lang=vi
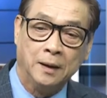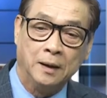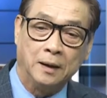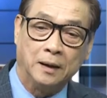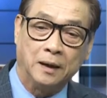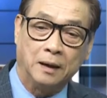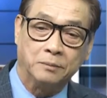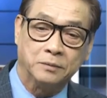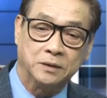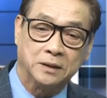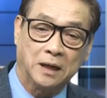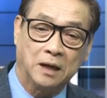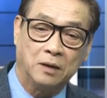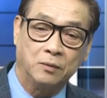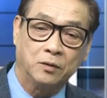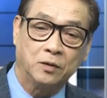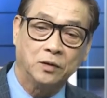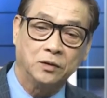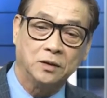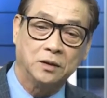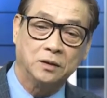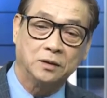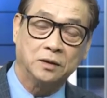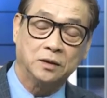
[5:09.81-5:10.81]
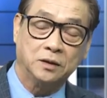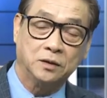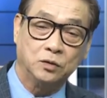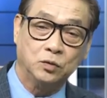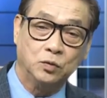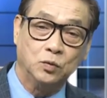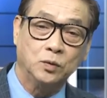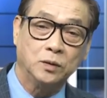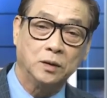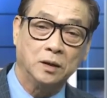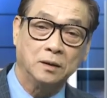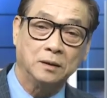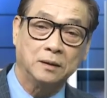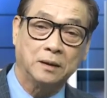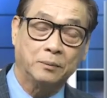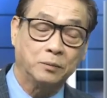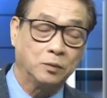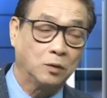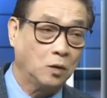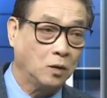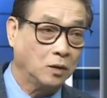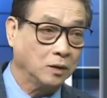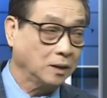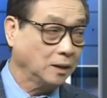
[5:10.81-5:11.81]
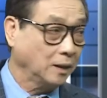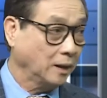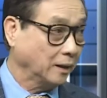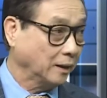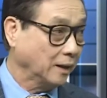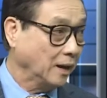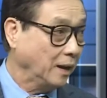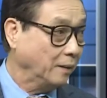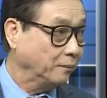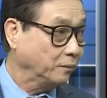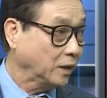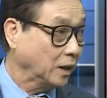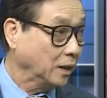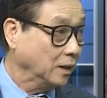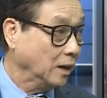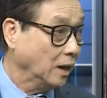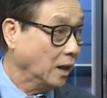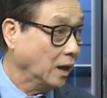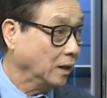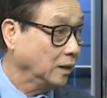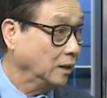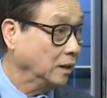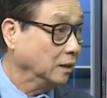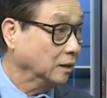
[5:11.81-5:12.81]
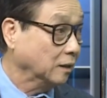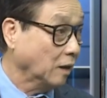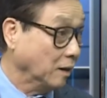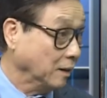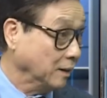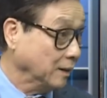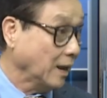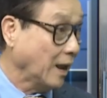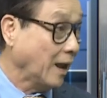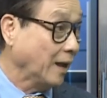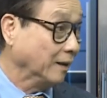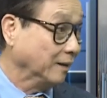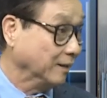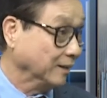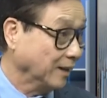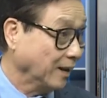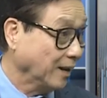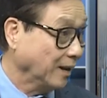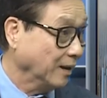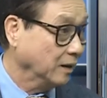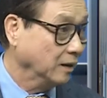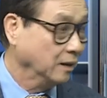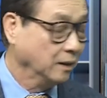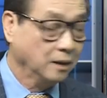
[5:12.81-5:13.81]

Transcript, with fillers: làm sao có chương trình Chúa đến thăm con nghĩa là đem thánh lễ đến tận nhà người ta.